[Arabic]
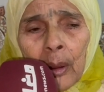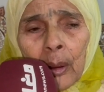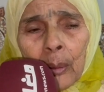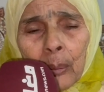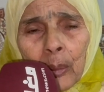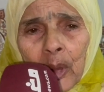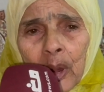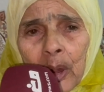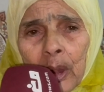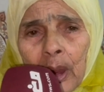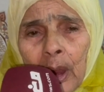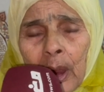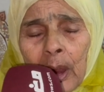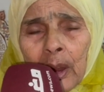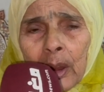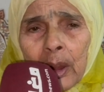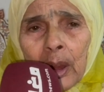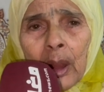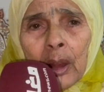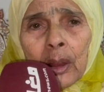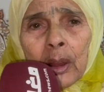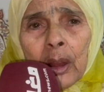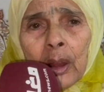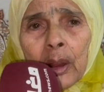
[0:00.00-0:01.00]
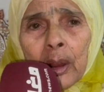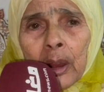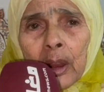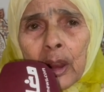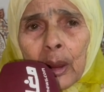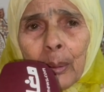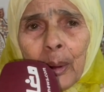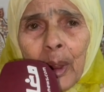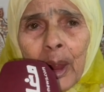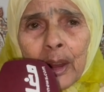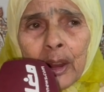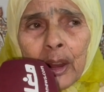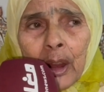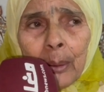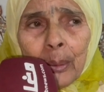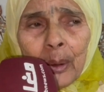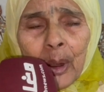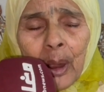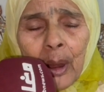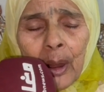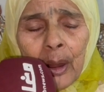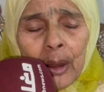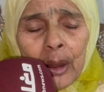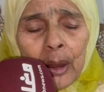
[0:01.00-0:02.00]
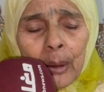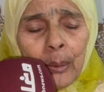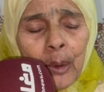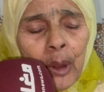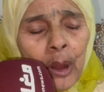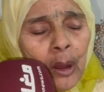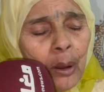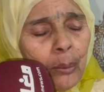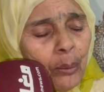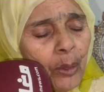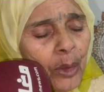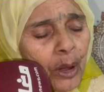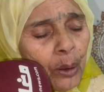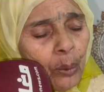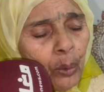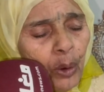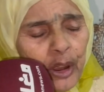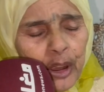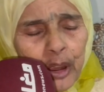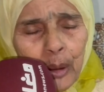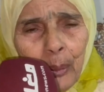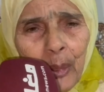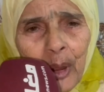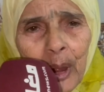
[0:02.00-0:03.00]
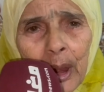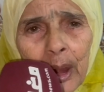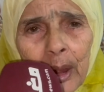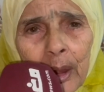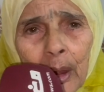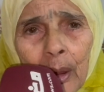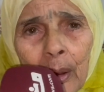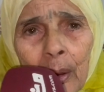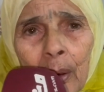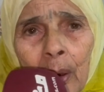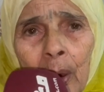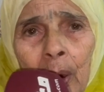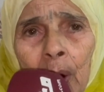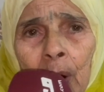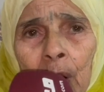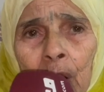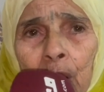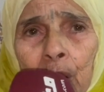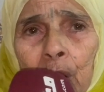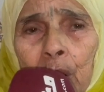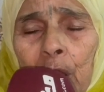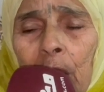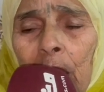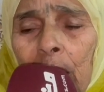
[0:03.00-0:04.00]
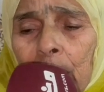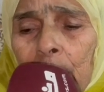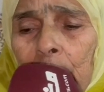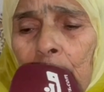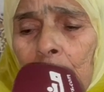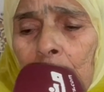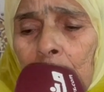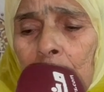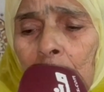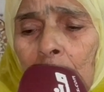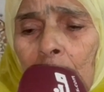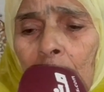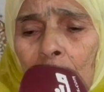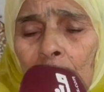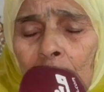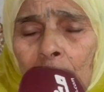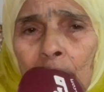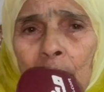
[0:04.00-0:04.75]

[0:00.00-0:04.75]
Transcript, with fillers: ملي حل دخلت قلت لي بقيت عبد الرحيم ما دواش معايا جي حدايا